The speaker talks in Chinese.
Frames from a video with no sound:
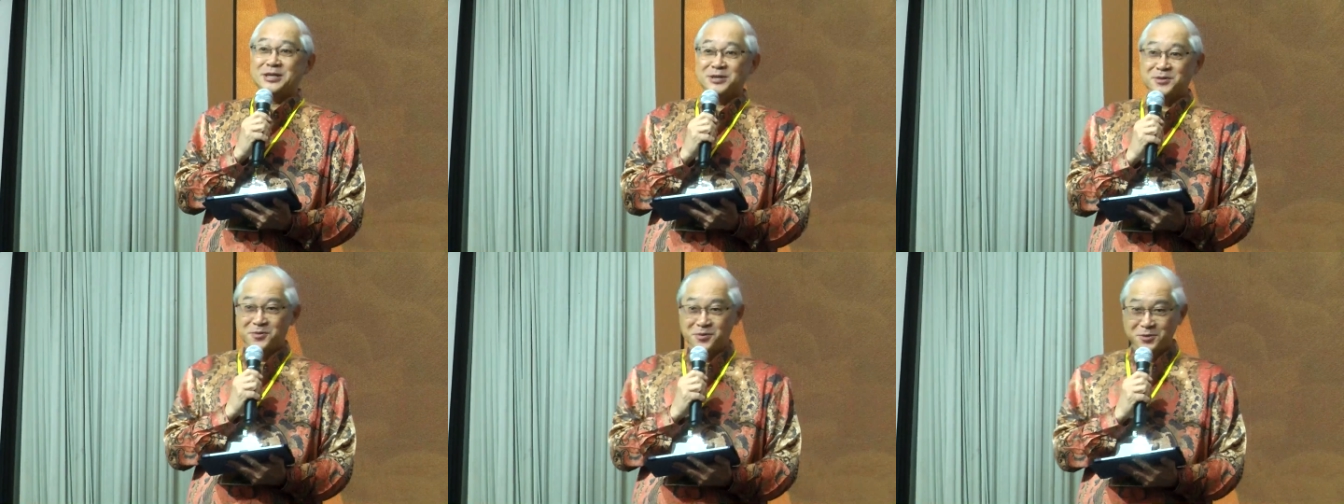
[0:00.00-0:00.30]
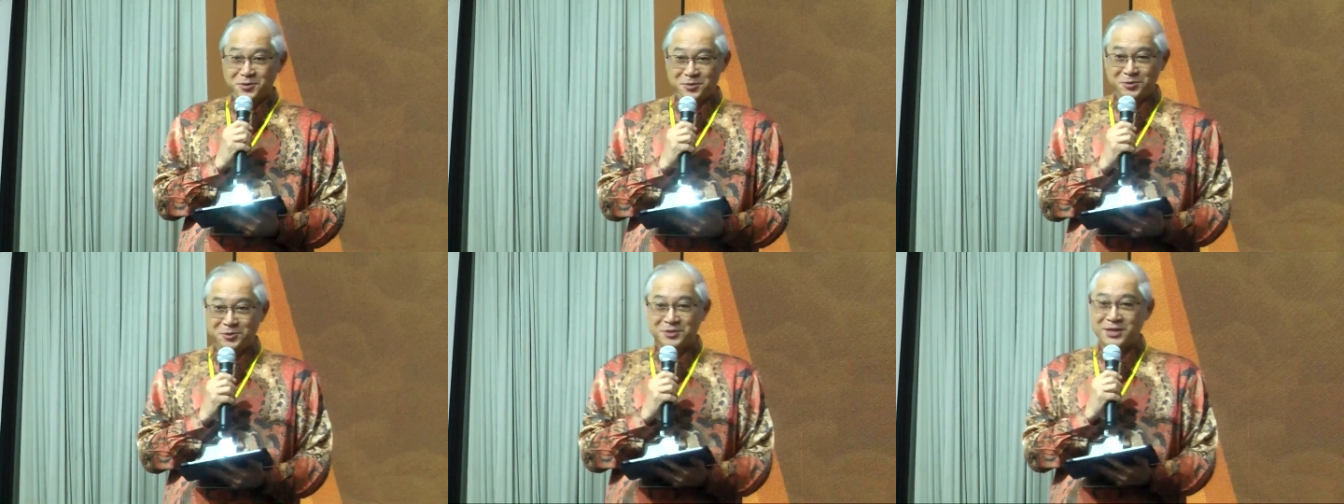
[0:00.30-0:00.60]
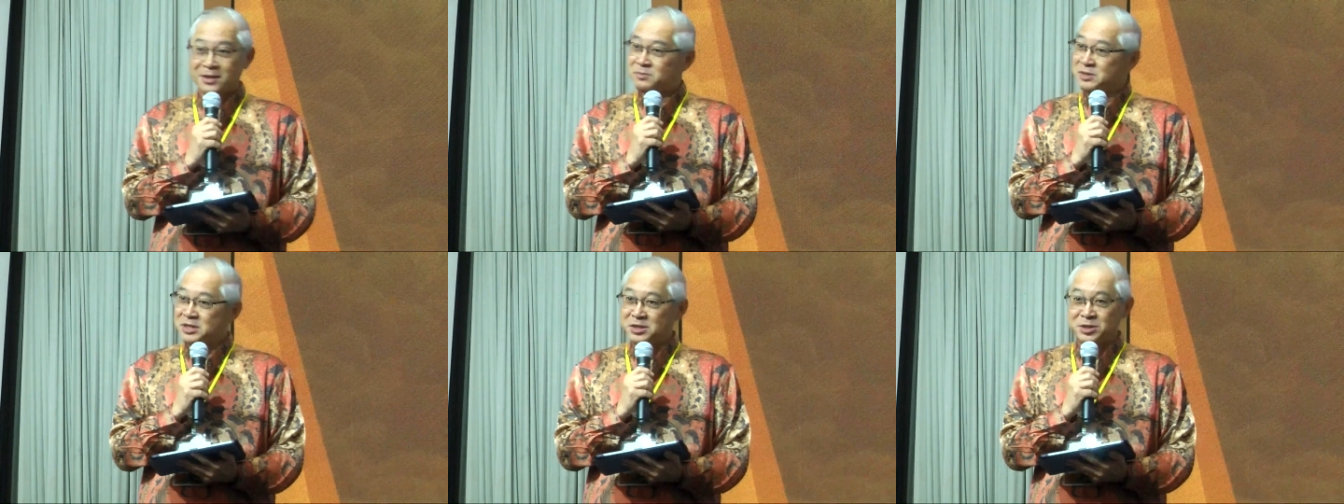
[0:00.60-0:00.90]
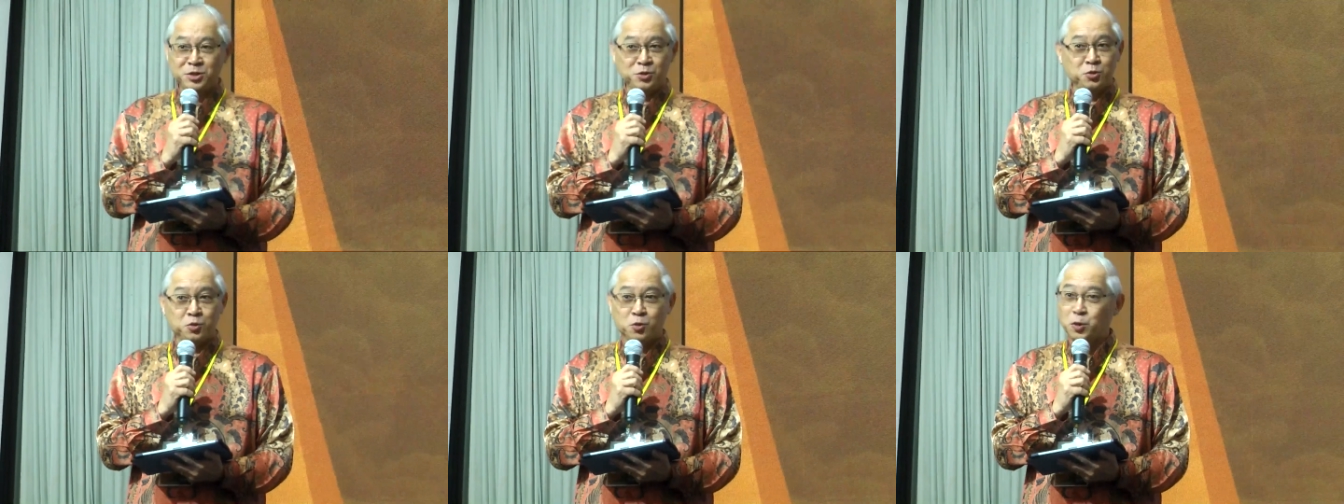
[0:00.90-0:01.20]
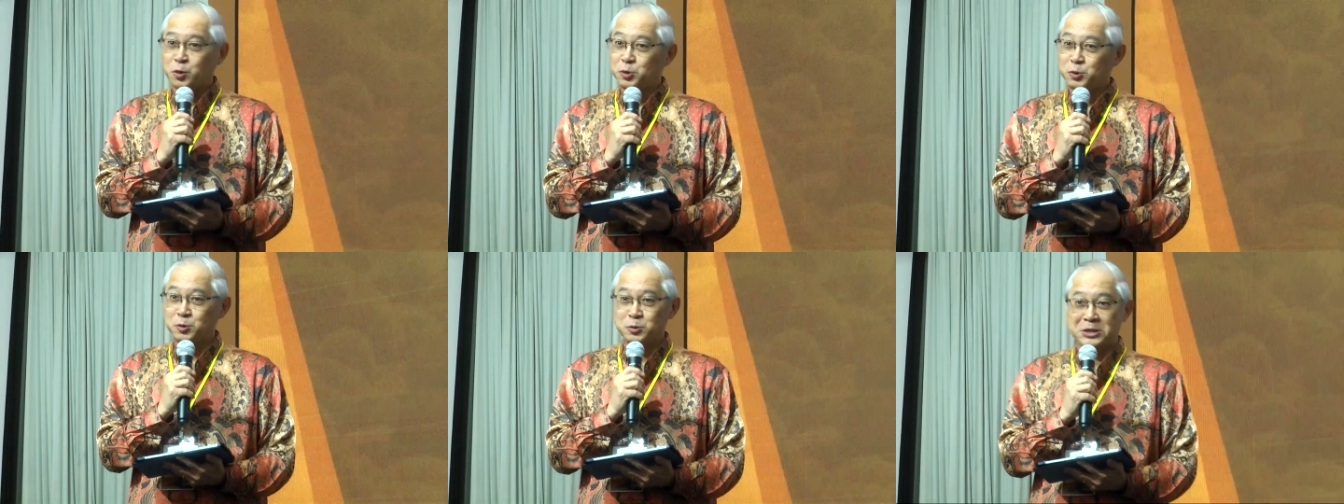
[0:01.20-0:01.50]
国度。他们这是有国
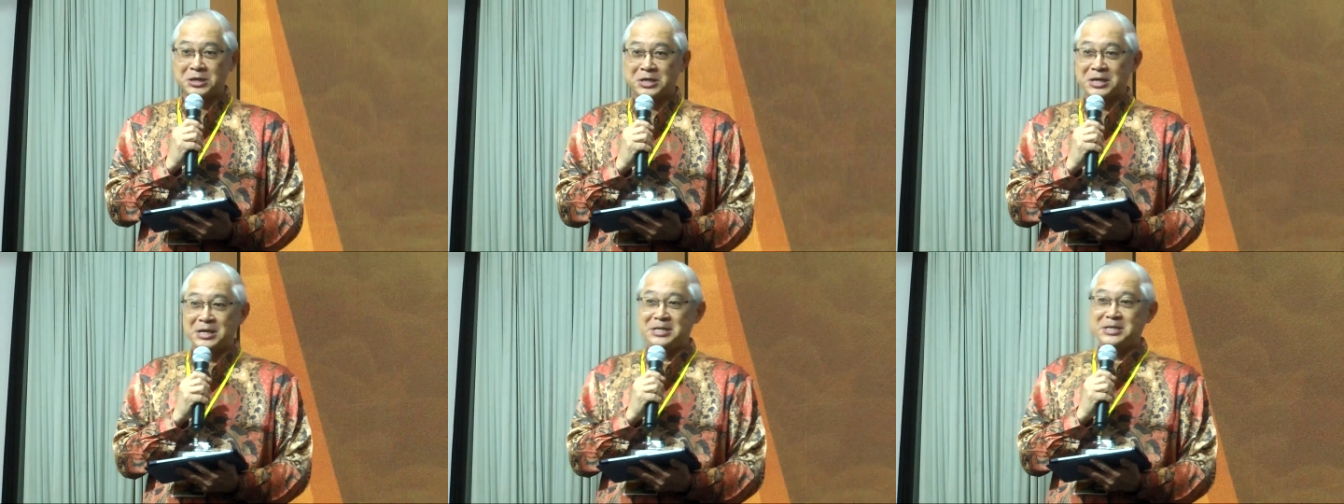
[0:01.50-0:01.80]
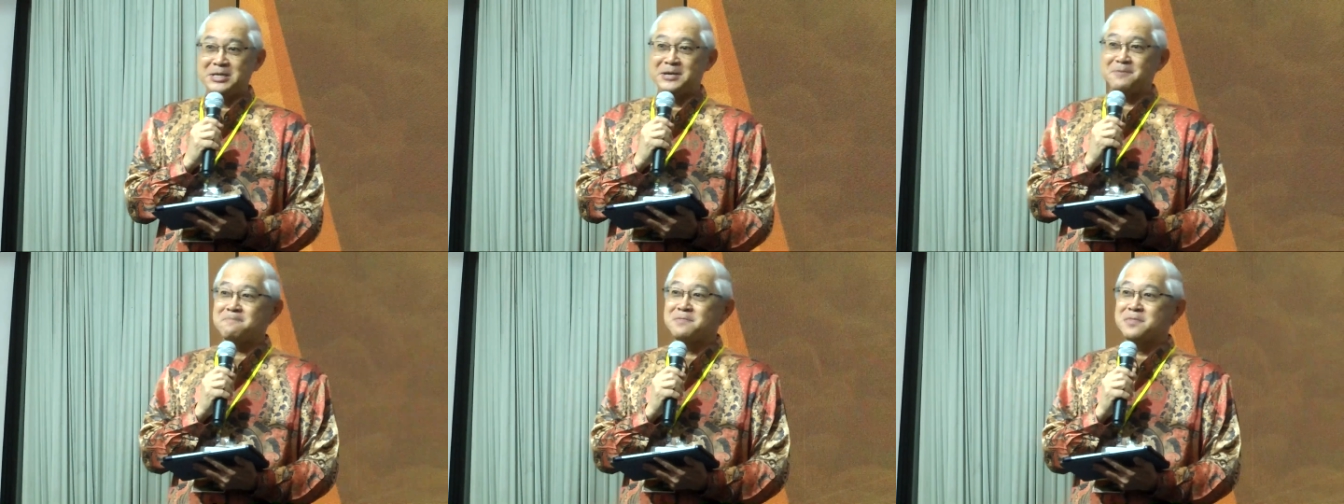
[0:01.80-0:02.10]
度的概念，